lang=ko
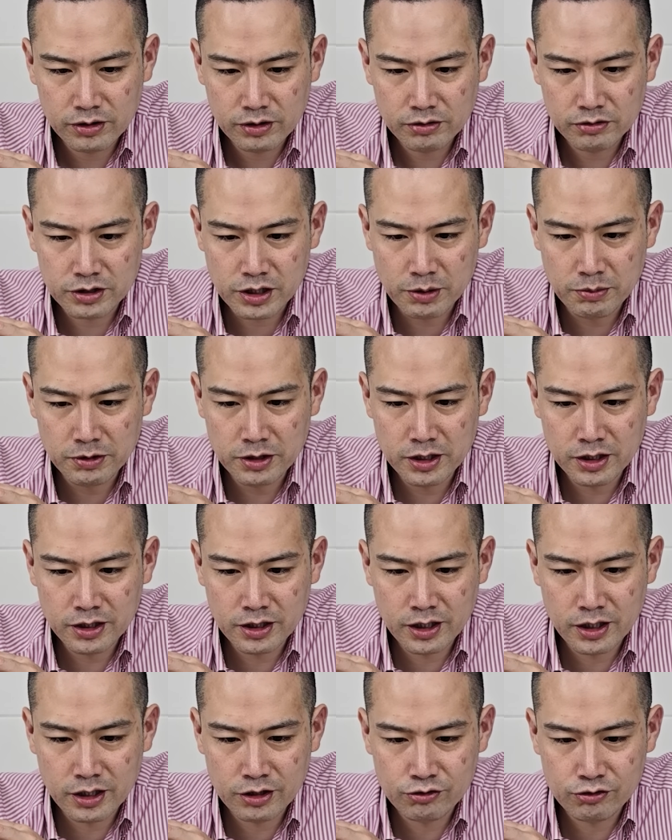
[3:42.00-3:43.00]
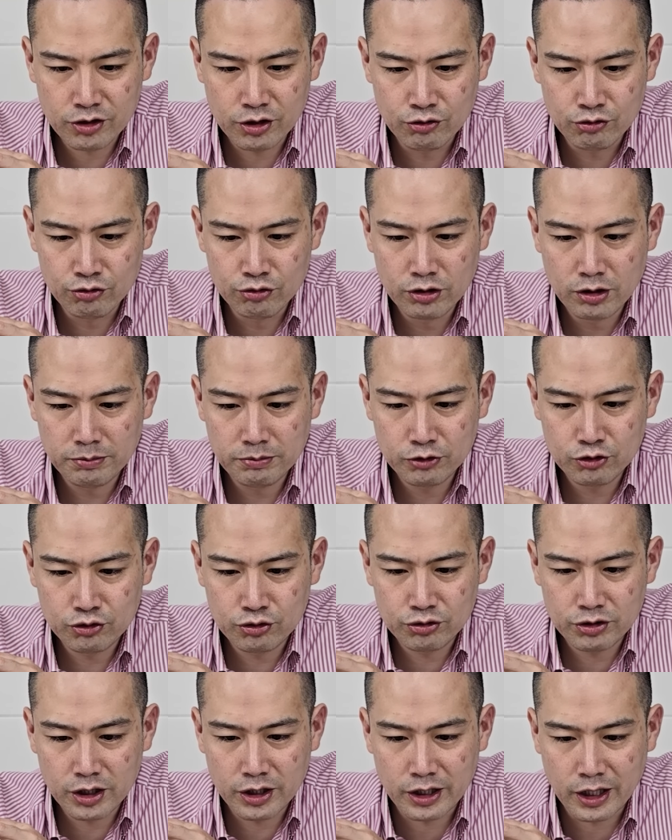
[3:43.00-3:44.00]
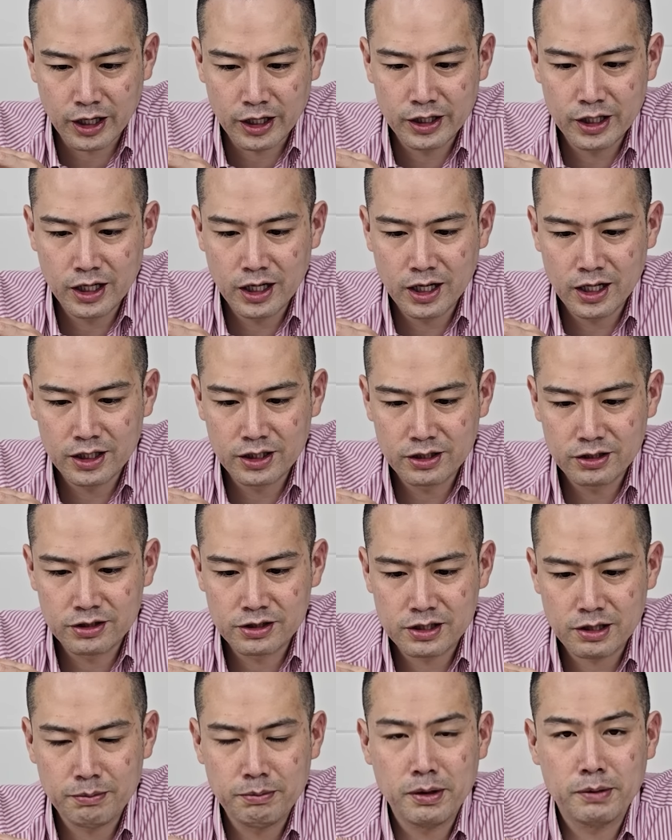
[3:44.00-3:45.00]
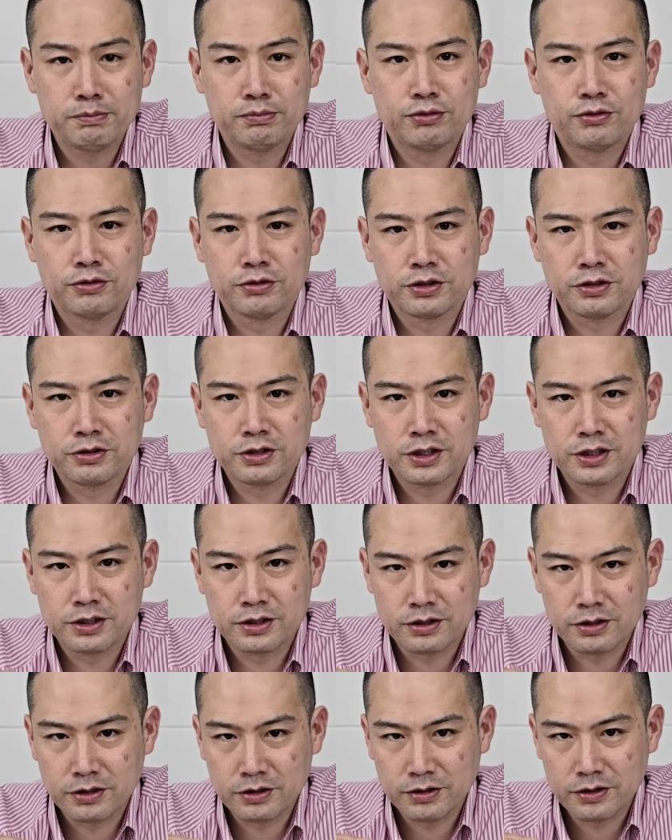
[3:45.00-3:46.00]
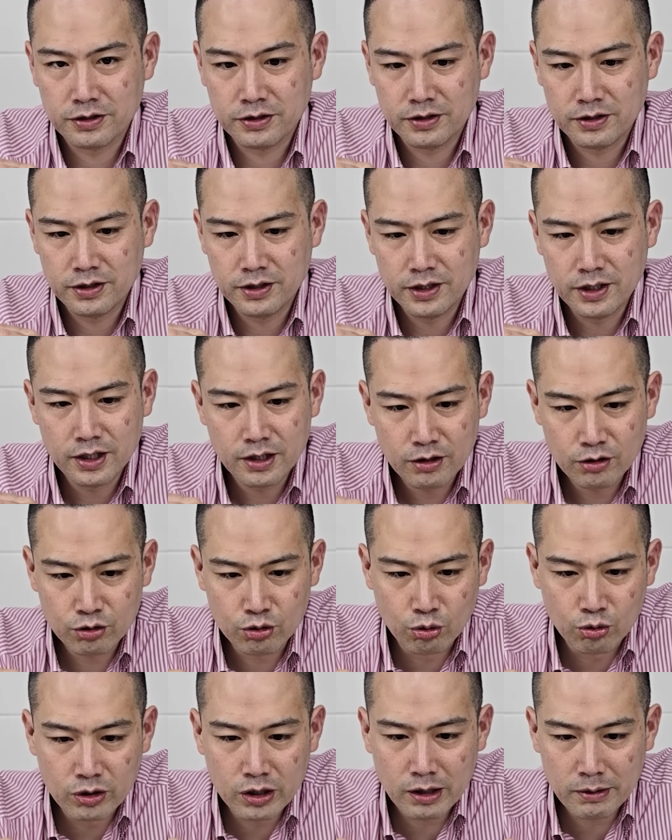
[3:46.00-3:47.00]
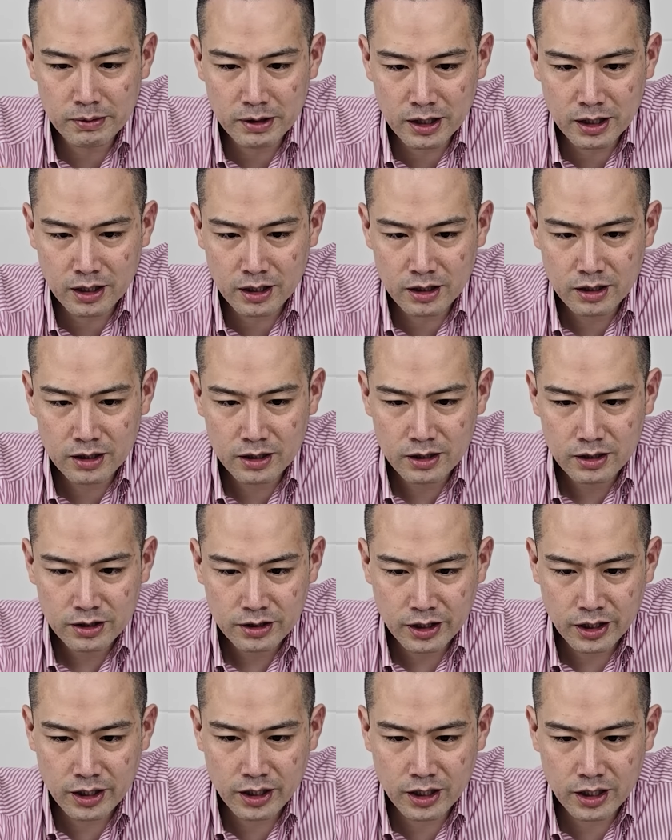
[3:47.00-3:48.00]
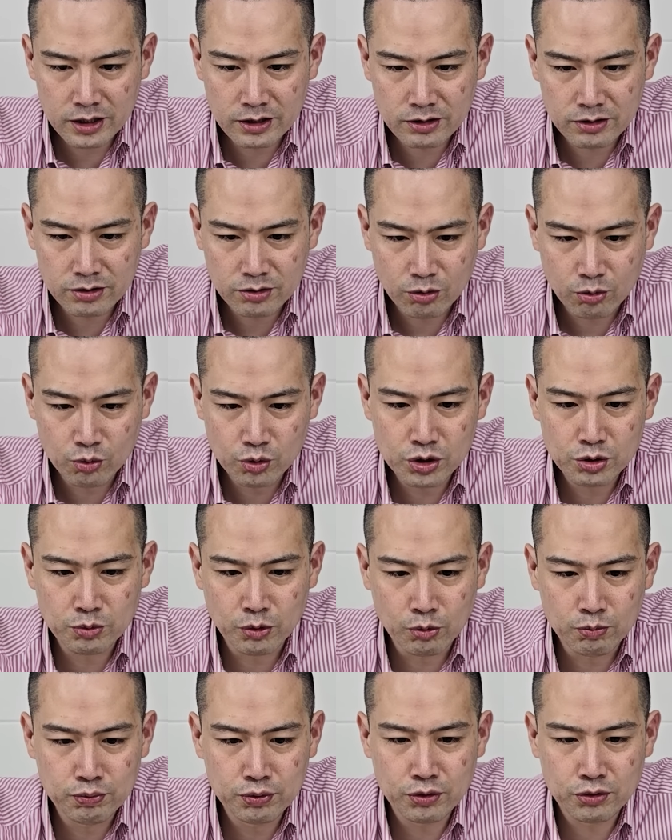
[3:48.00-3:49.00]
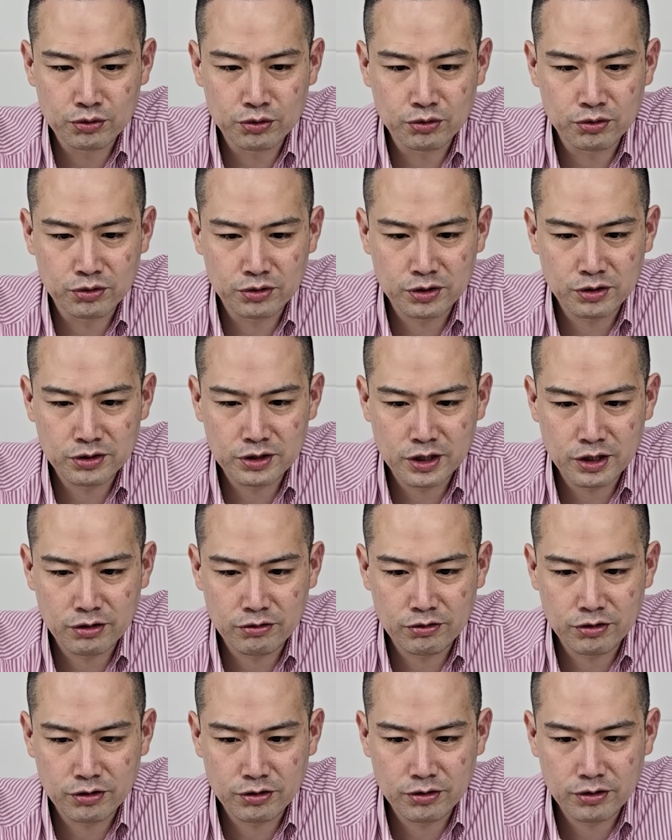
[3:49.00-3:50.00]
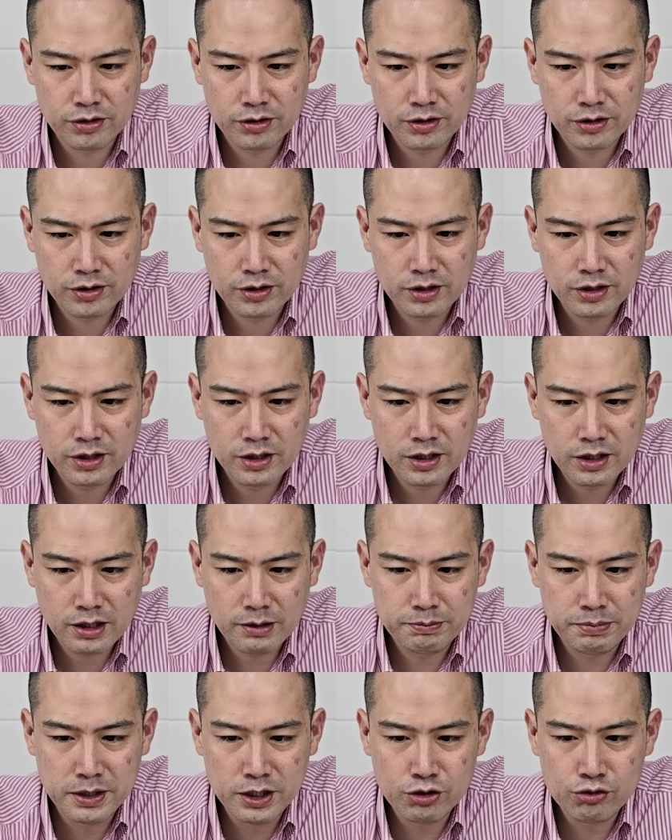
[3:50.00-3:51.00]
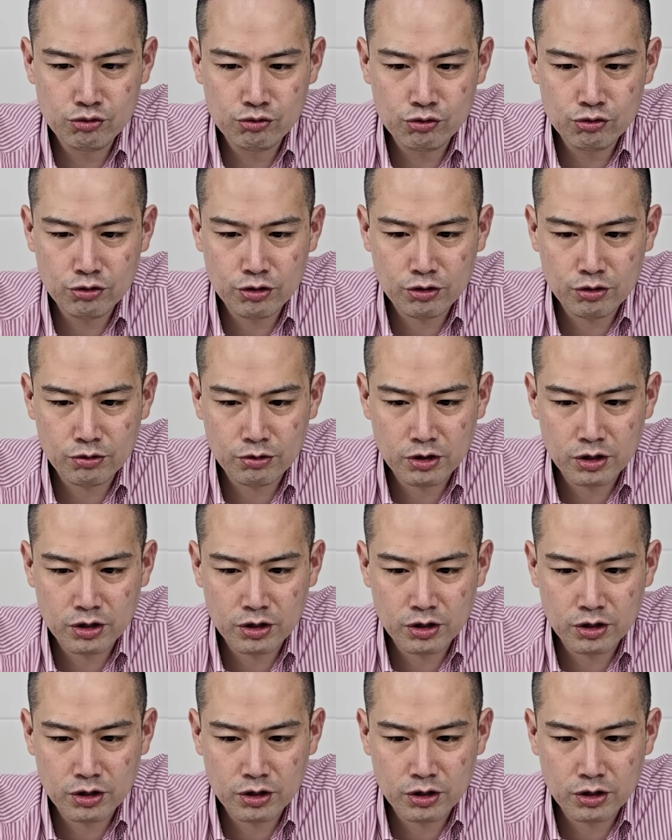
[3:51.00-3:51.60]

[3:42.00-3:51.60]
재미난 나라 중에 유럽 중에 네덜란드는 300% 성장했어요. 그 동남아가 대략 한 55% 정도 성장했고요. 그러니까 비중국